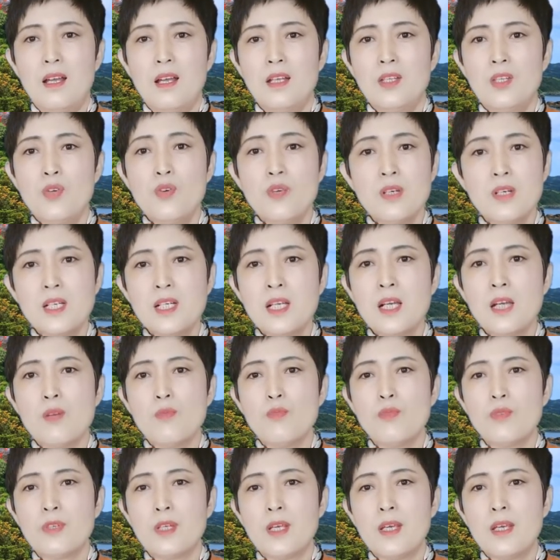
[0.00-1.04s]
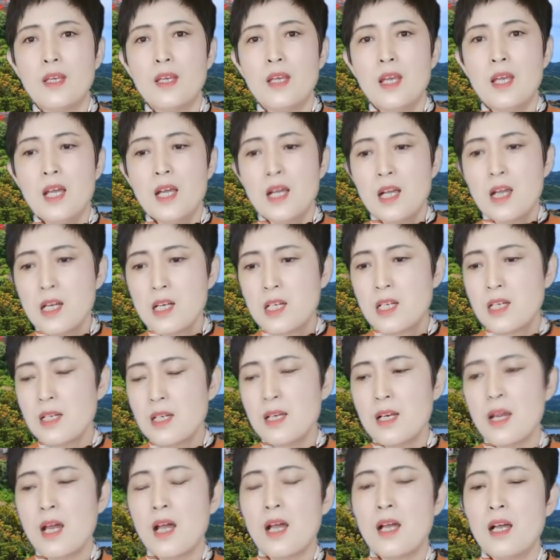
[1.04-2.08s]
都是这个目的。可
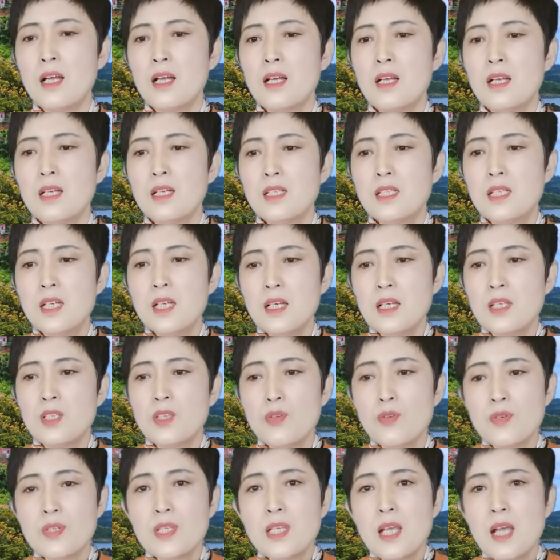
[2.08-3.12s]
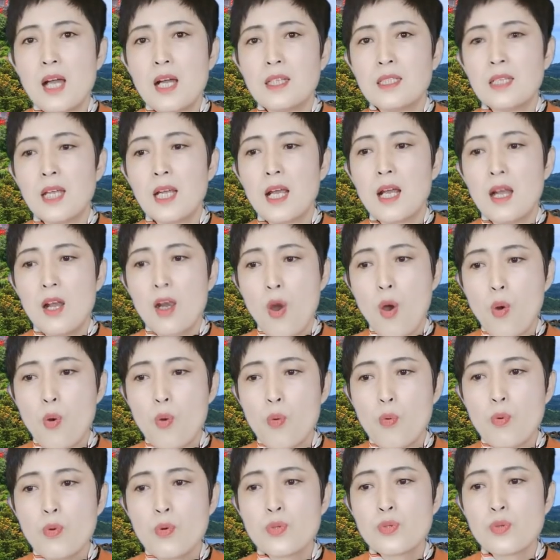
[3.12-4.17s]
是呢，这就像这个老
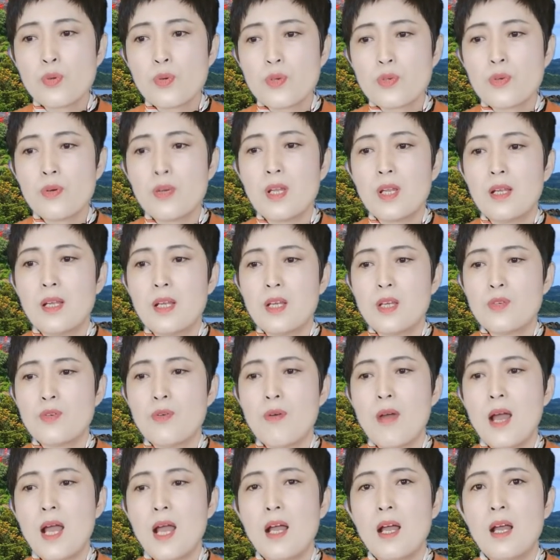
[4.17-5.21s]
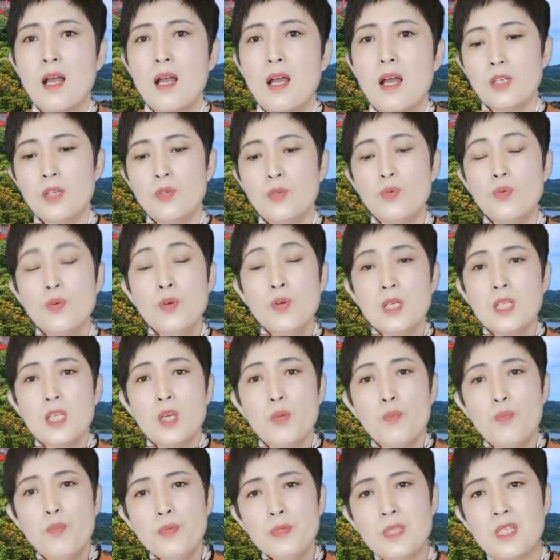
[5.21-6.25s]
胡所说的那句话：如果你
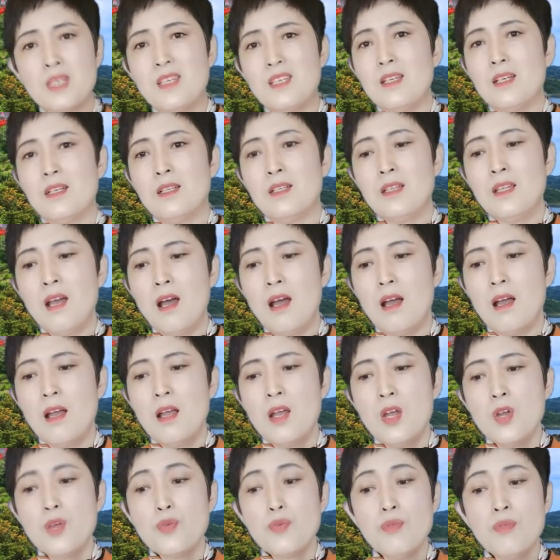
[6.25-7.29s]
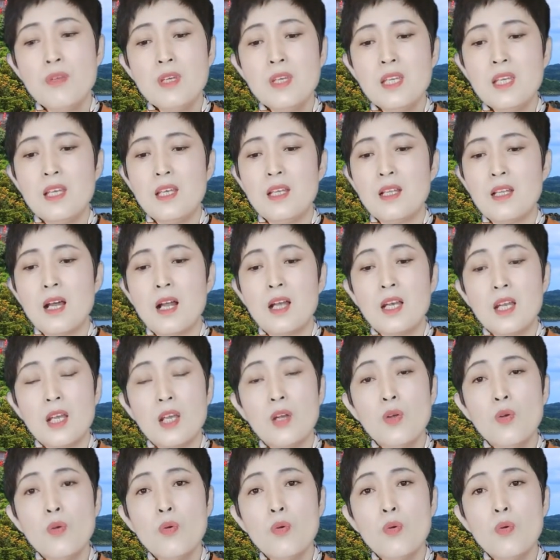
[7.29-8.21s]
不停的与你的邻